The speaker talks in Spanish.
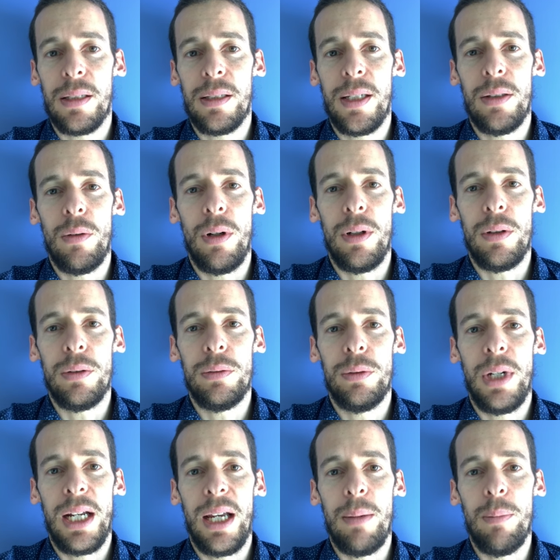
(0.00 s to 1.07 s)
siendo un
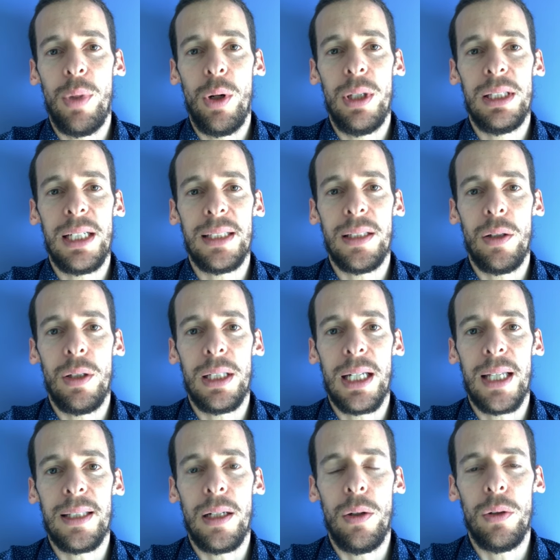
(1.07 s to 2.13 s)
ejemplo el Tratado de
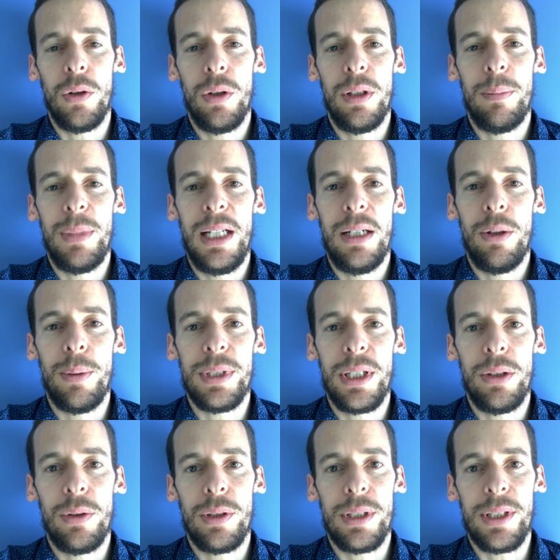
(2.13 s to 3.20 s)
Tlatelolco de
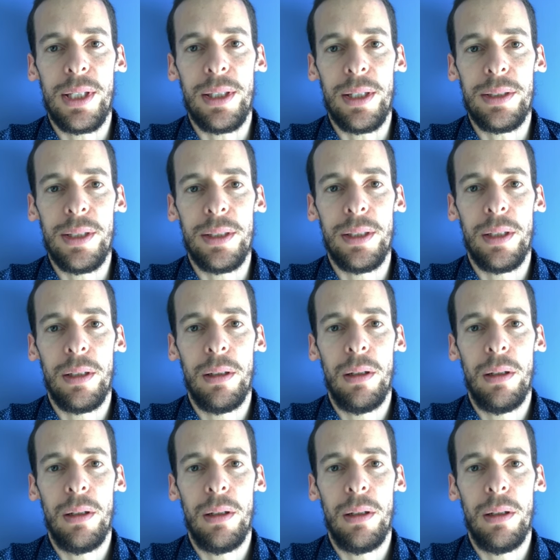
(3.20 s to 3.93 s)
1967.